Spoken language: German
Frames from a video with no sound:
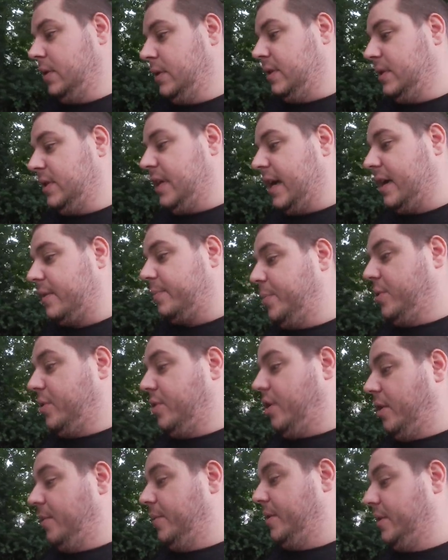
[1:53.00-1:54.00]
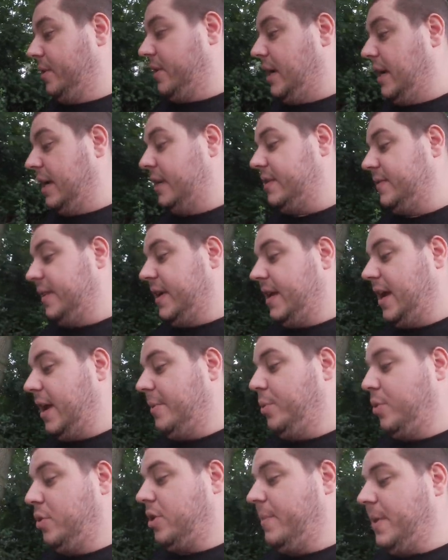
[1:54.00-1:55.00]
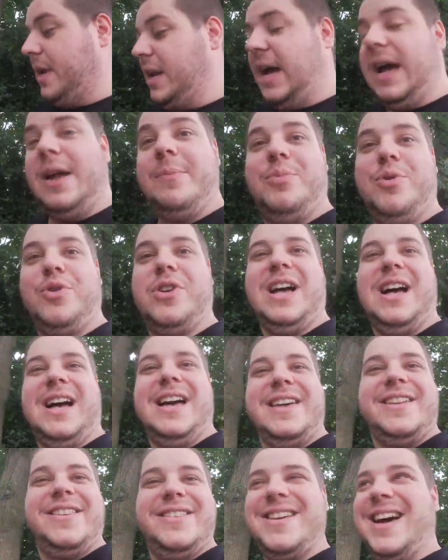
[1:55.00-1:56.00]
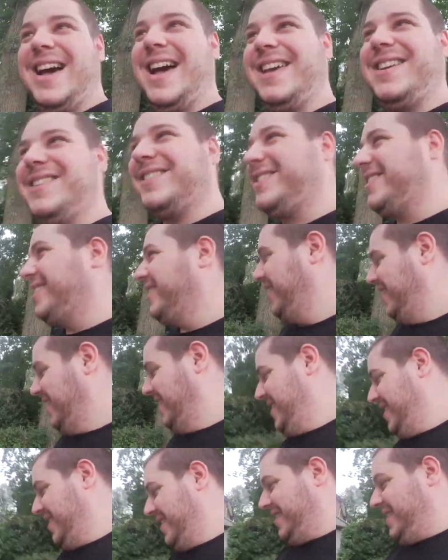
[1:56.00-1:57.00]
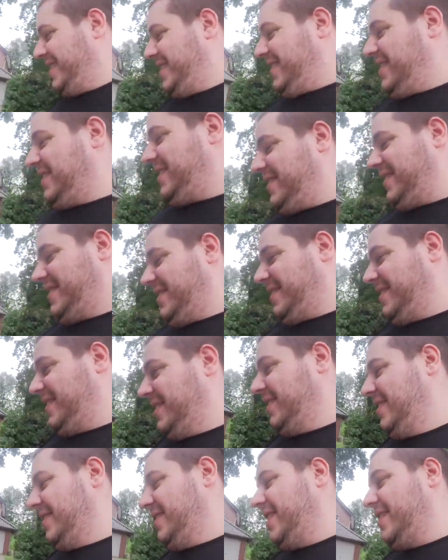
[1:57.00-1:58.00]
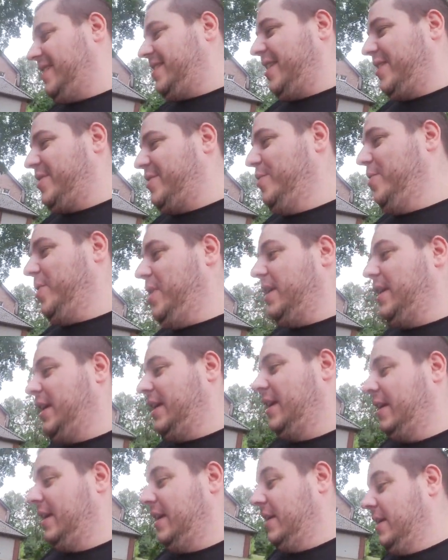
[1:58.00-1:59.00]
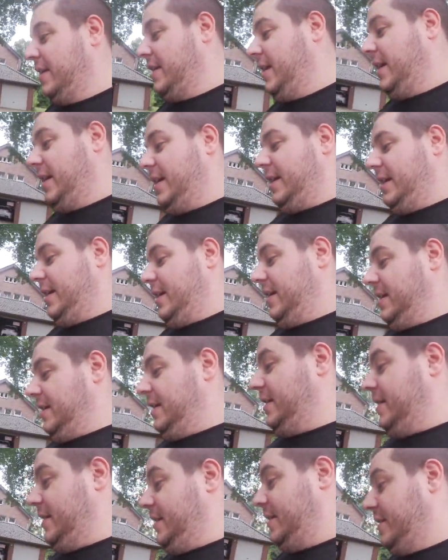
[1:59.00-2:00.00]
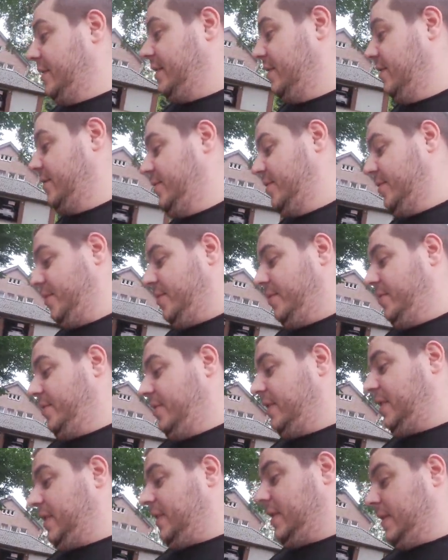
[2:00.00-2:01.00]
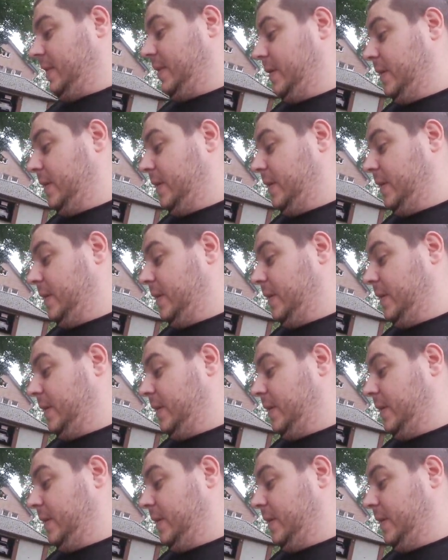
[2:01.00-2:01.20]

Zack, bekommen 1, 2, 3 Pokebälle, ein Poke-Ei. Nice! Das ist ja cool. Äh, gut.